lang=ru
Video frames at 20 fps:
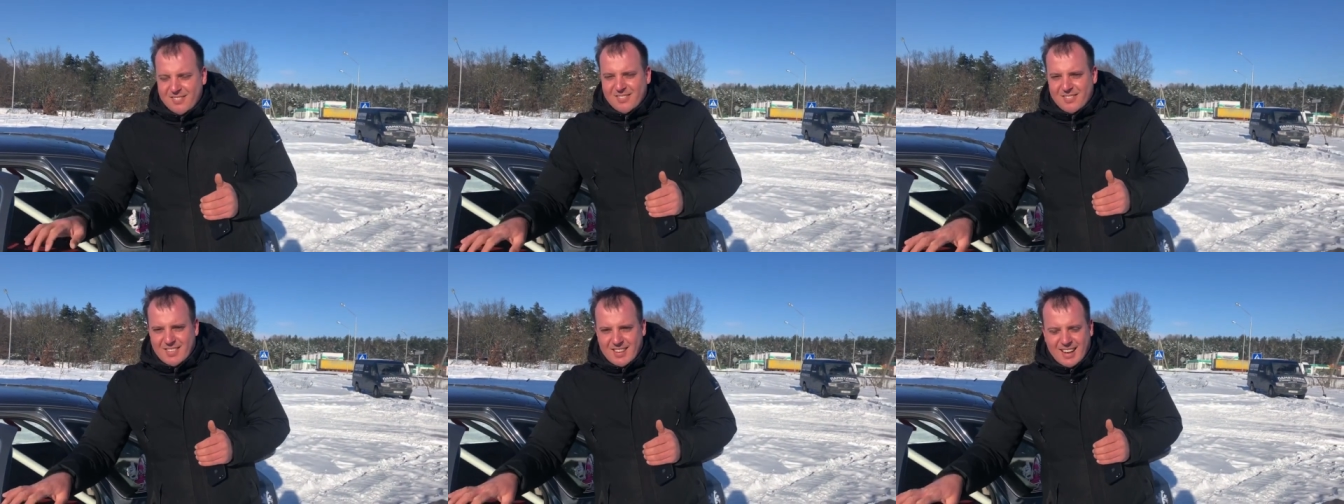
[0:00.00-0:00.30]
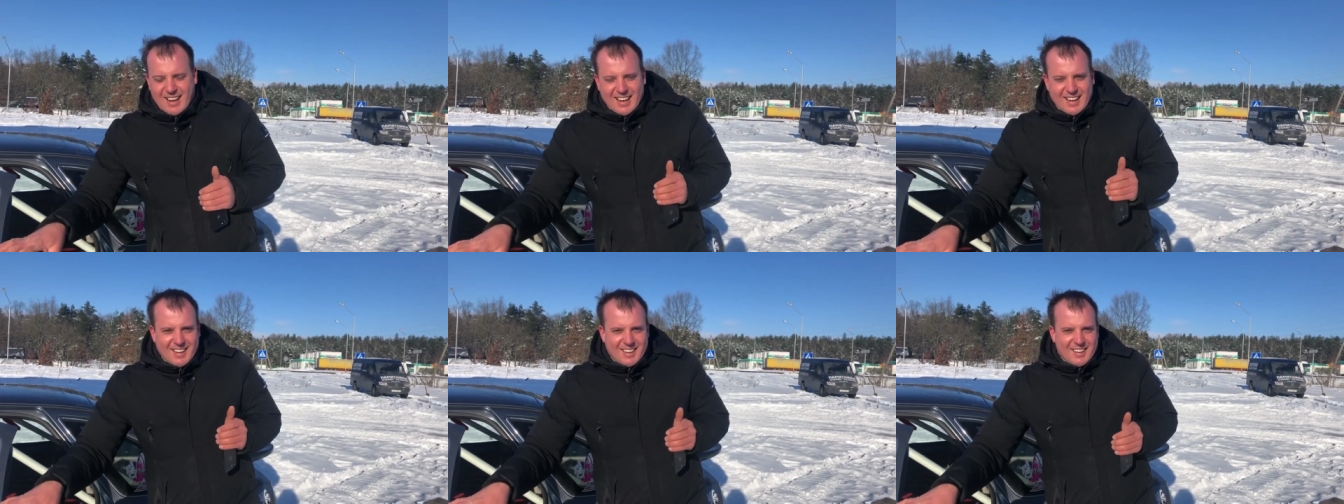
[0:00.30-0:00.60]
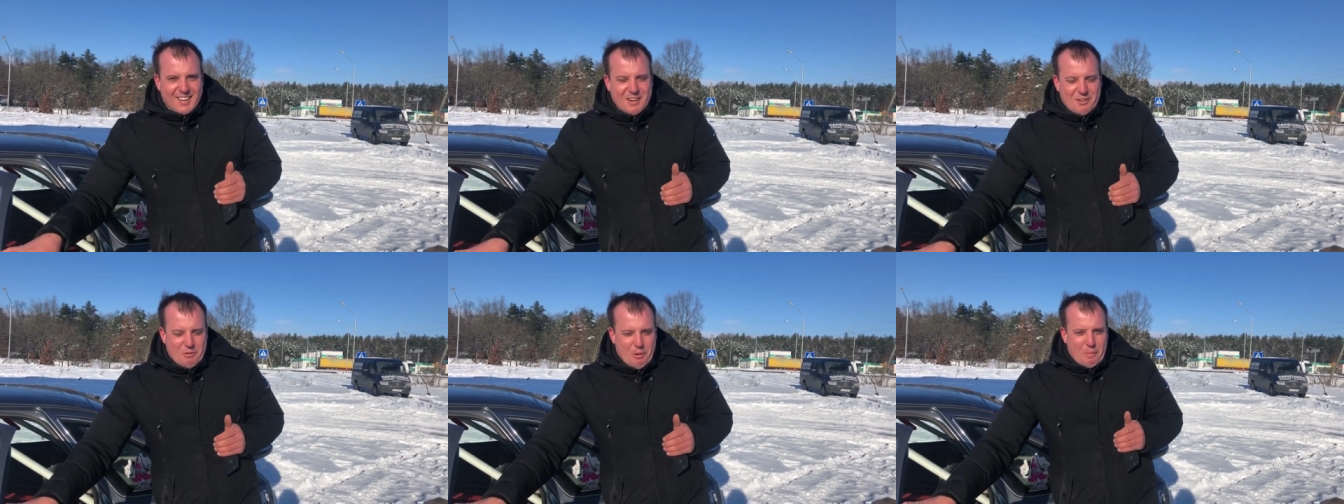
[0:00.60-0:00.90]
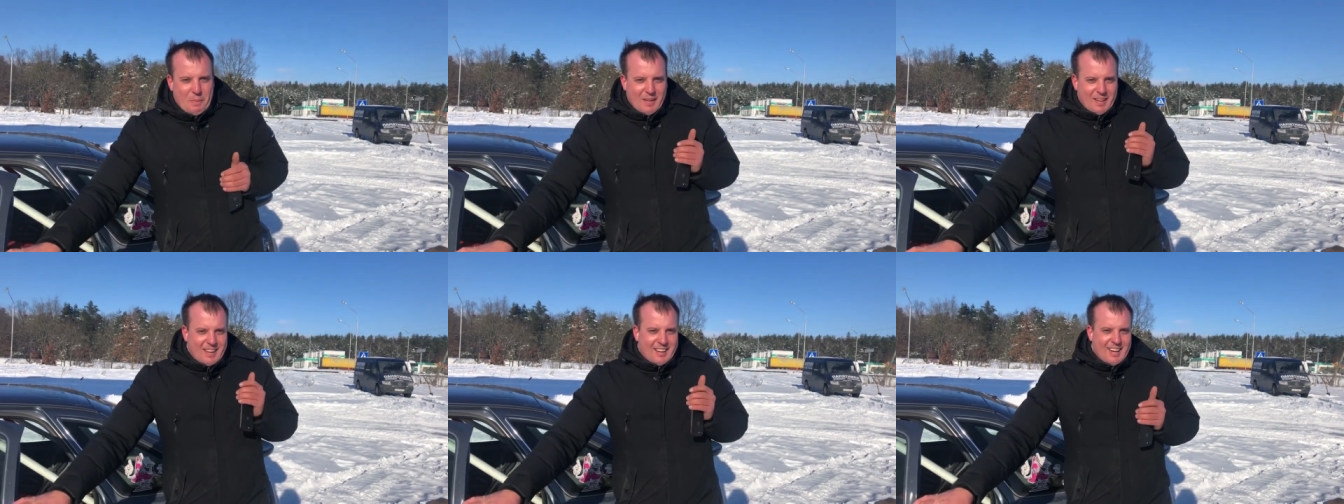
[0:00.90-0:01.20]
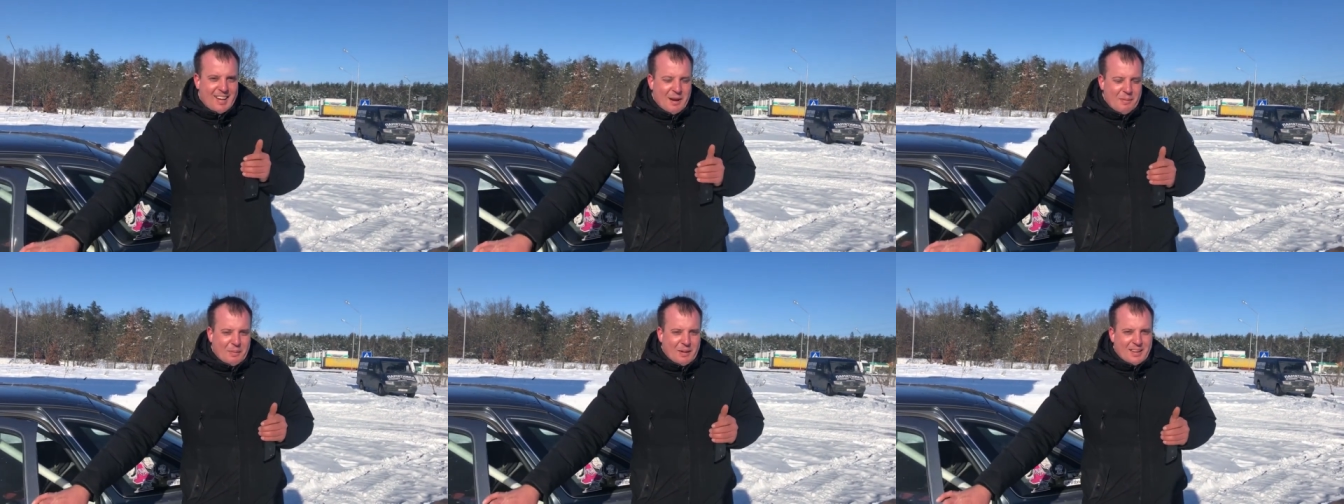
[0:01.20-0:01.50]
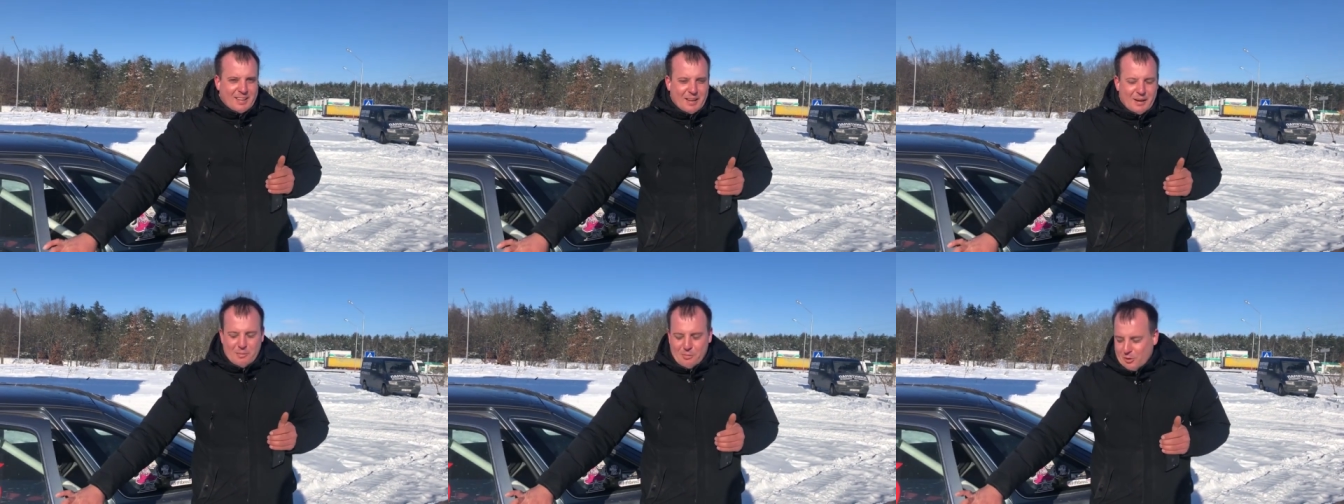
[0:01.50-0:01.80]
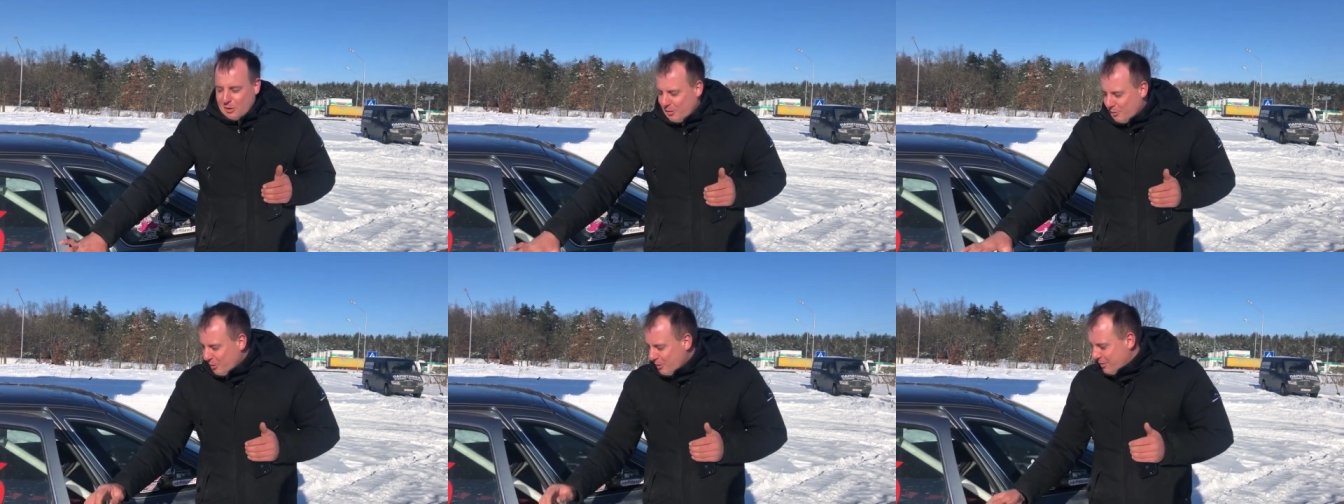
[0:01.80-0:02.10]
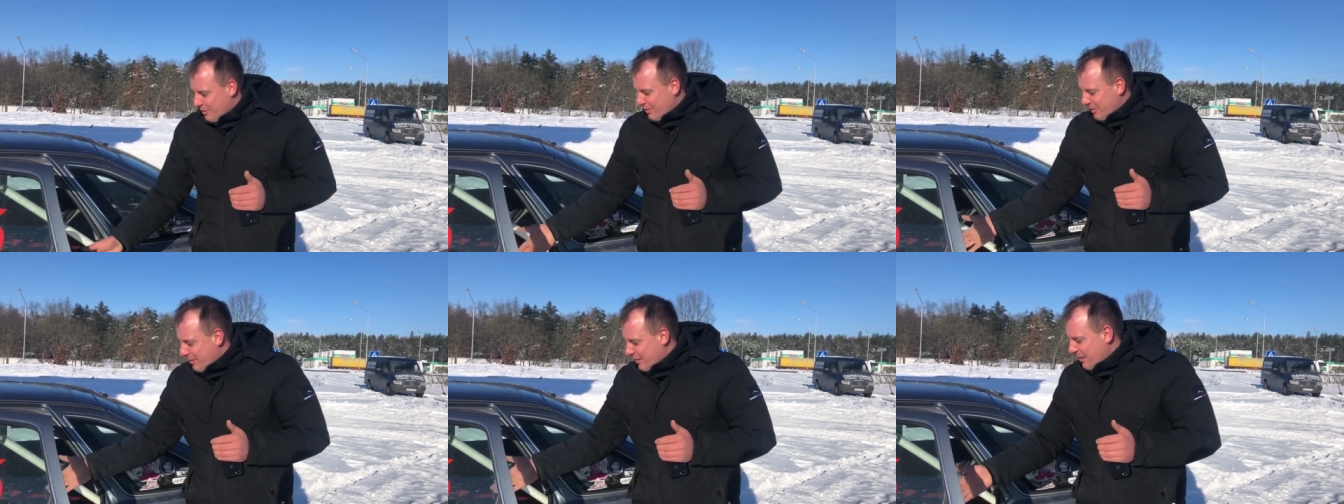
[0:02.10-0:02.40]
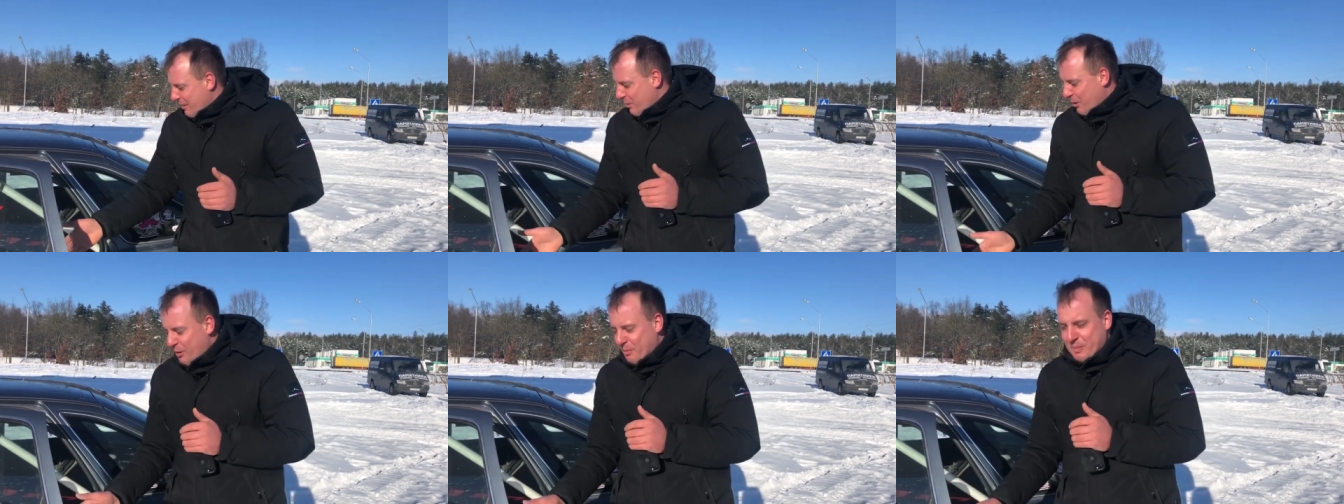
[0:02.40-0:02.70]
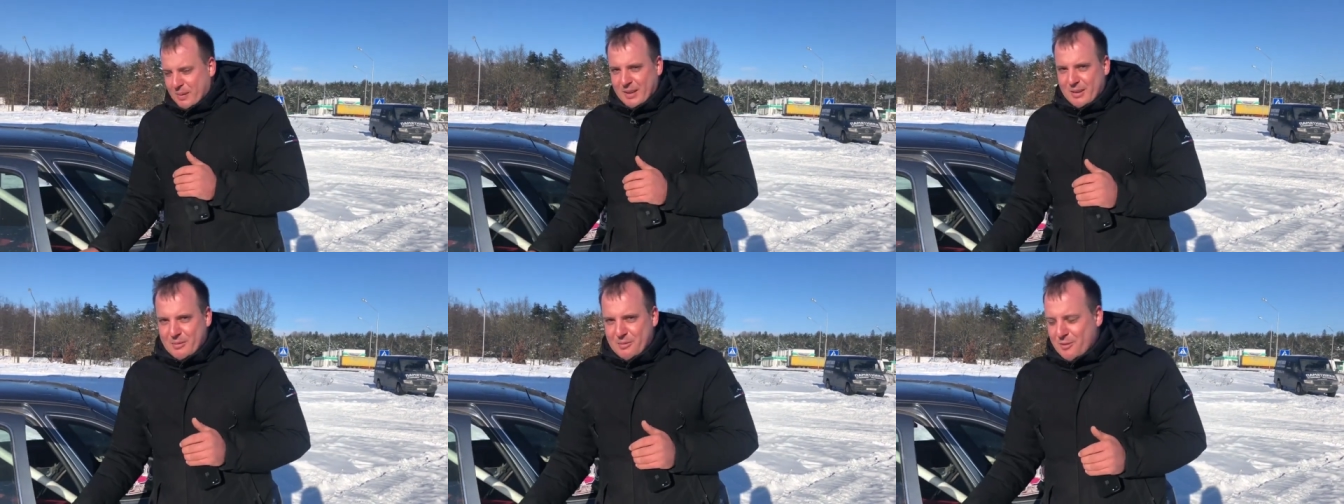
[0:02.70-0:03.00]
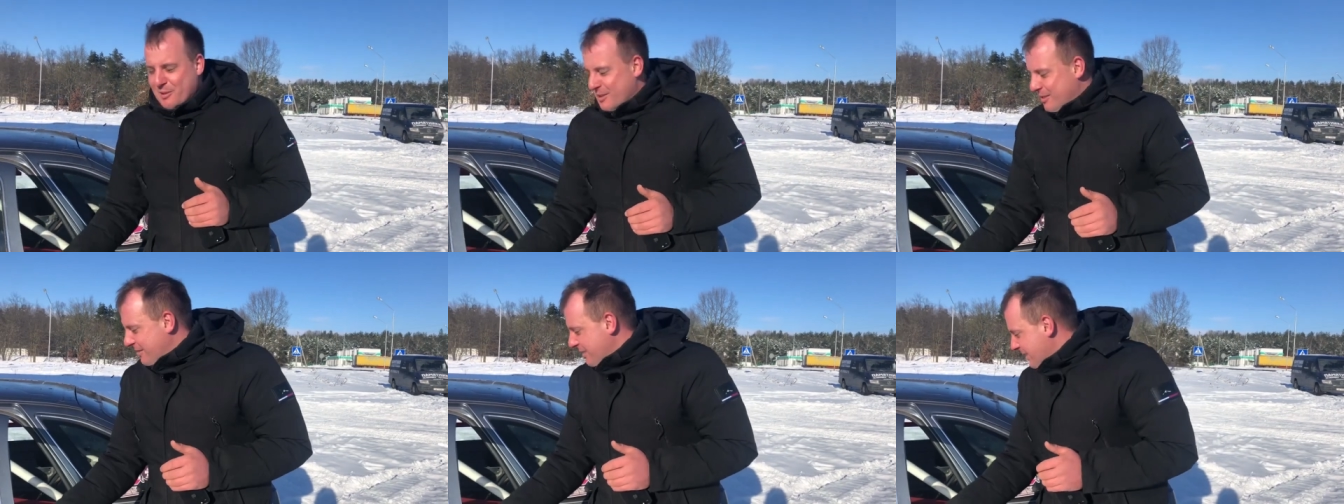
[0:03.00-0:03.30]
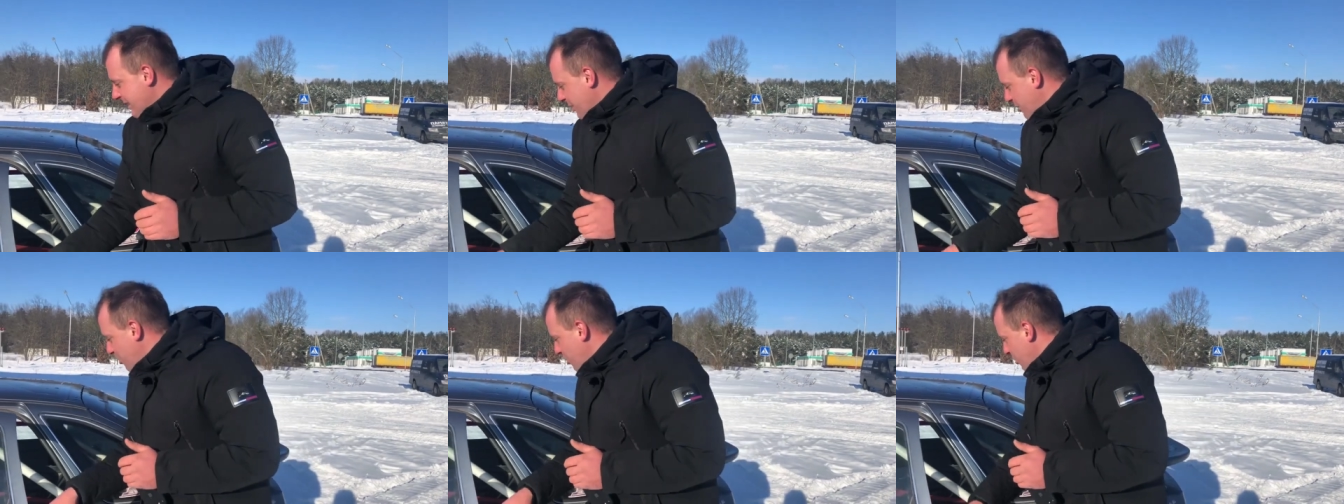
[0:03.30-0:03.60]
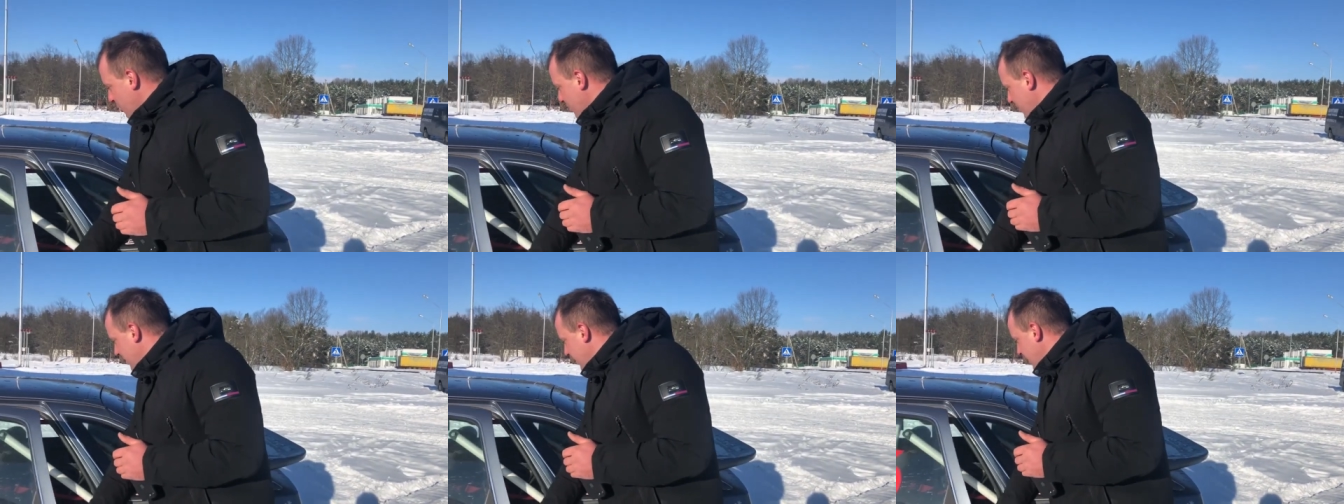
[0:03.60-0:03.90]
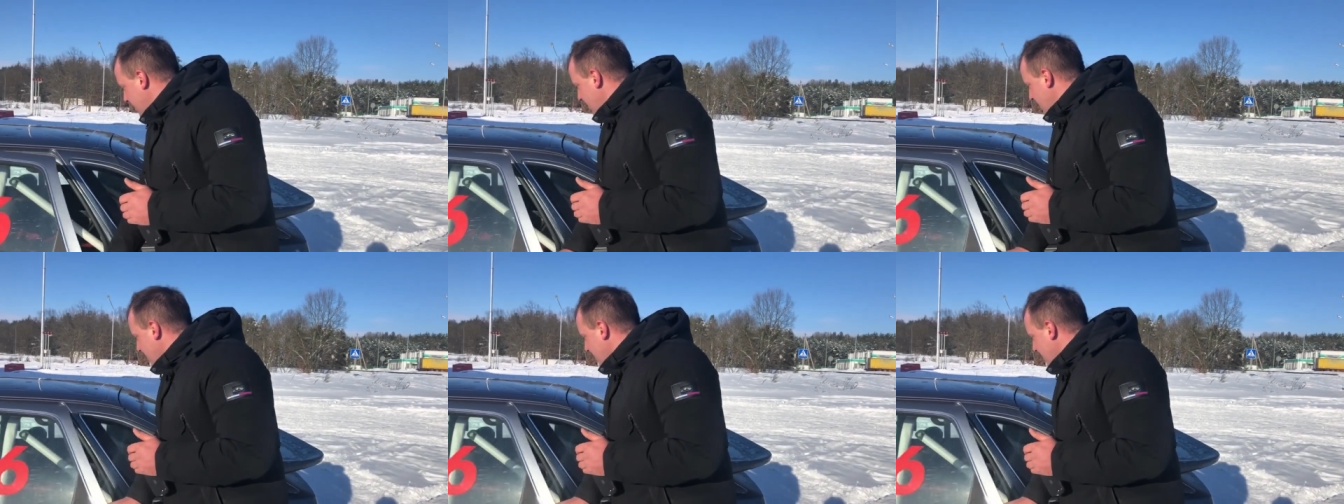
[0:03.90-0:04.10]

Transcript: Да, купил хлеба и домой. Вот с собой он поэтому возит всегда конусы.